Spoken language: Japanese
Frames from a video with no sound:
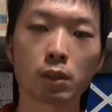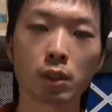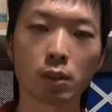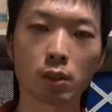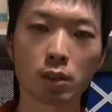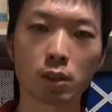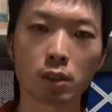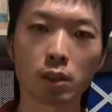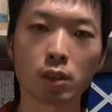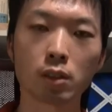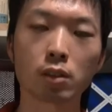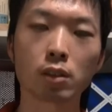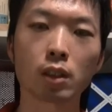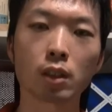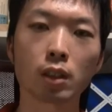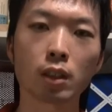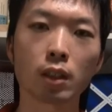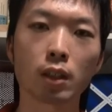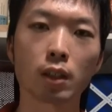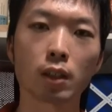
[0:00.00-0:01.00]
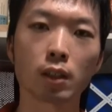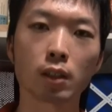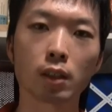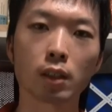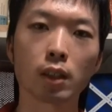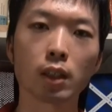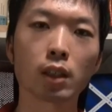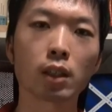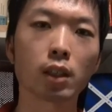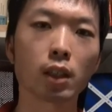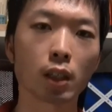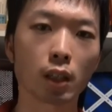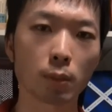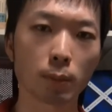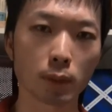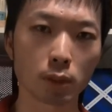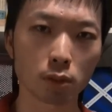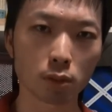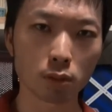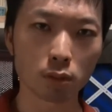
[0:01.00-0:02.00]
きっちりつけて生きてい
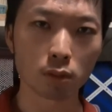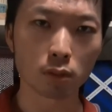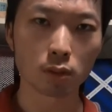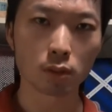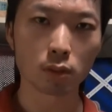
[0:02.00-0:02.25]
きましょ